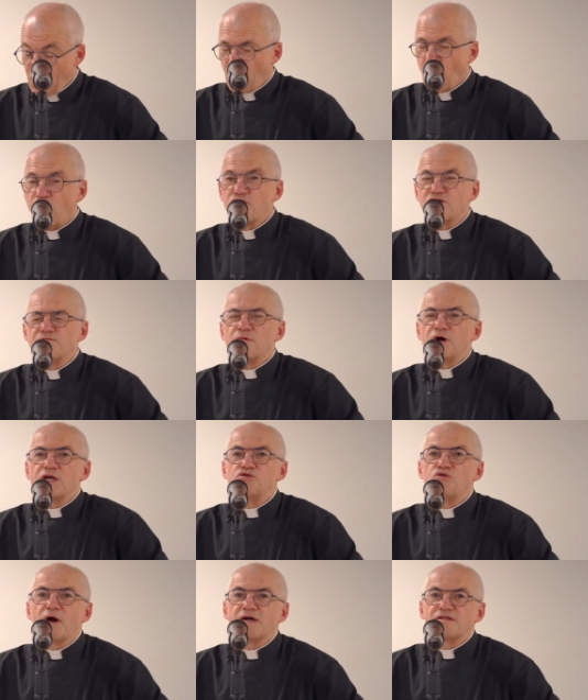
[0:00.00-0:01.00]
Heureusement, il
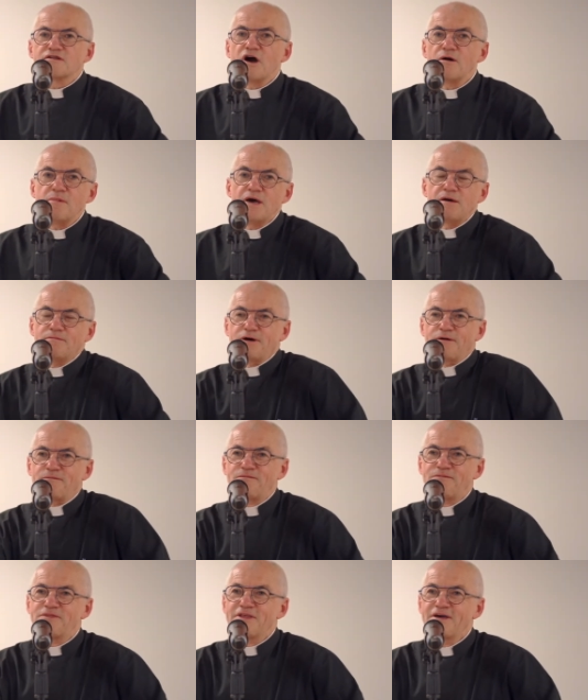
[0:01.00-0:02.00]
nous reste quand même
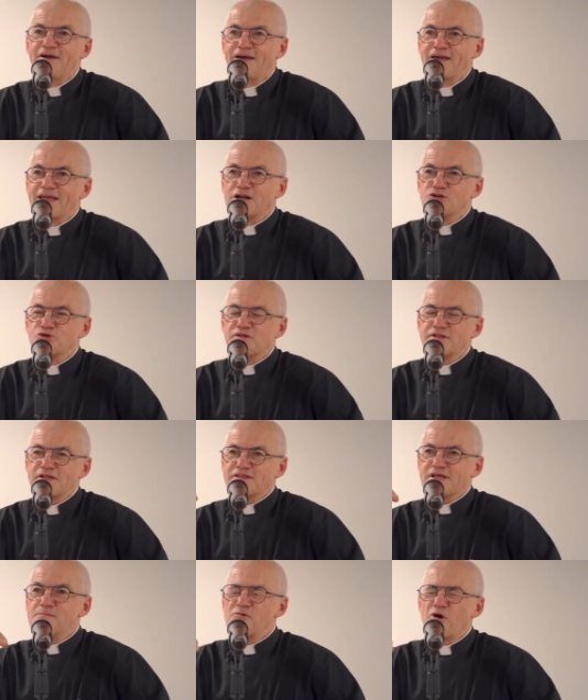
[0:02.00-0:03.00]
quelque chose
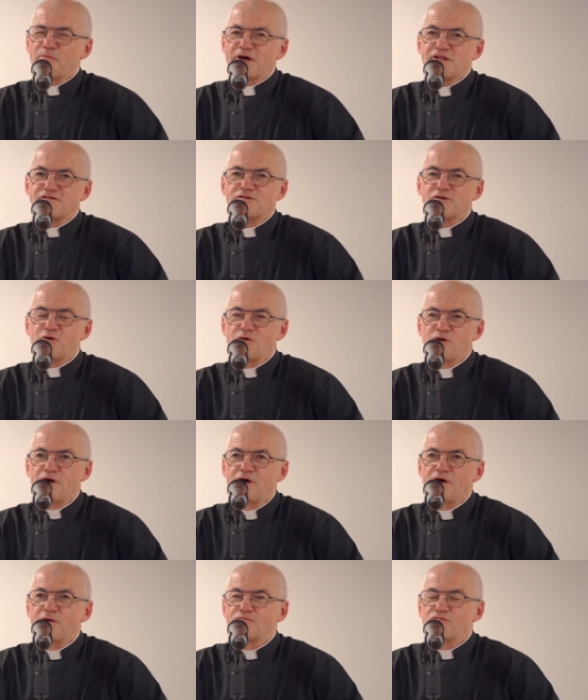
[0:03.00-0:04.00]
d'extrêmement précieux
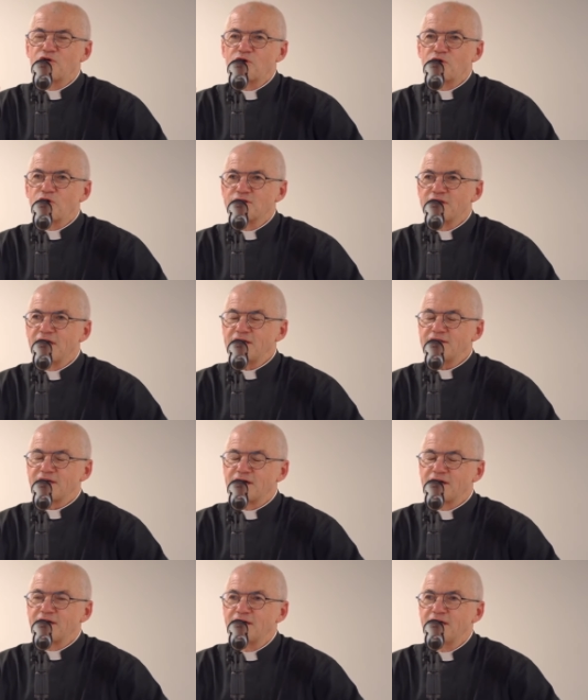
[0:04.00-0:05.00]
pour le
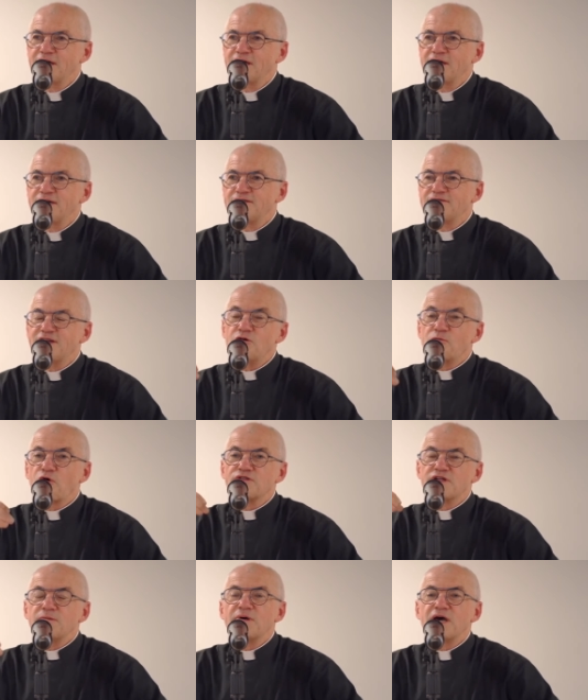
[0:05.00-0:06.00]
connaître, c'est le
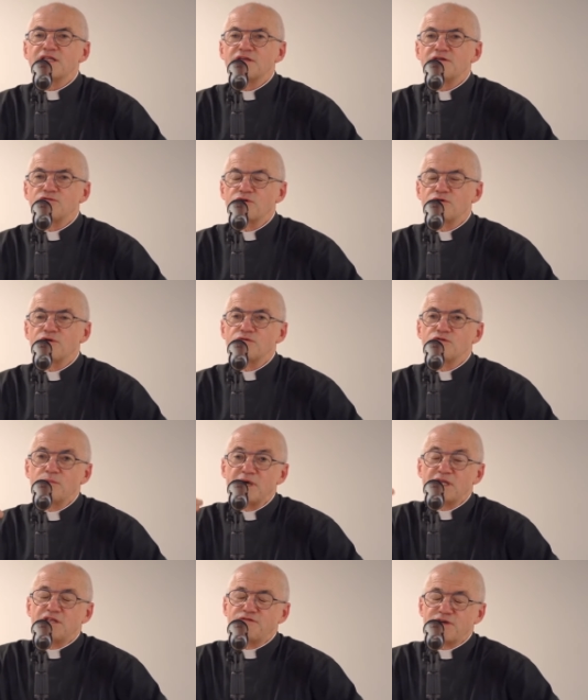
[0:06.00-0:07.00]
procès de,
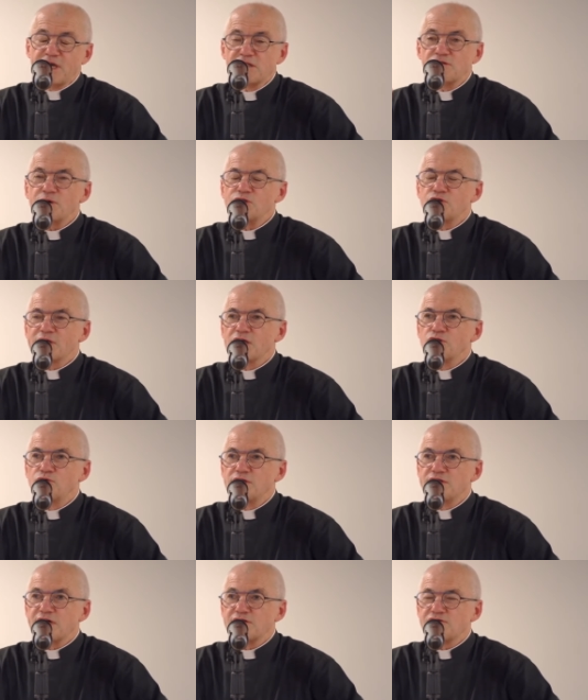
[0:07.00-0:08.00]
béatification et de
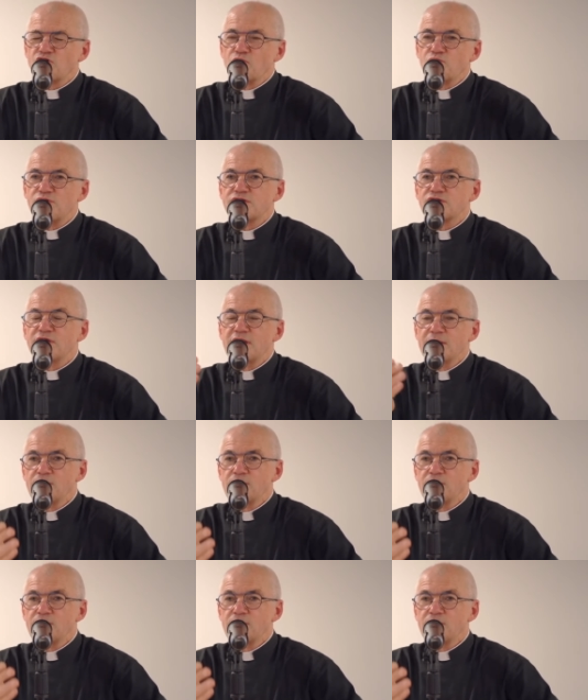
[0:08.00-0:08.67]
canonisation, puisqu'il est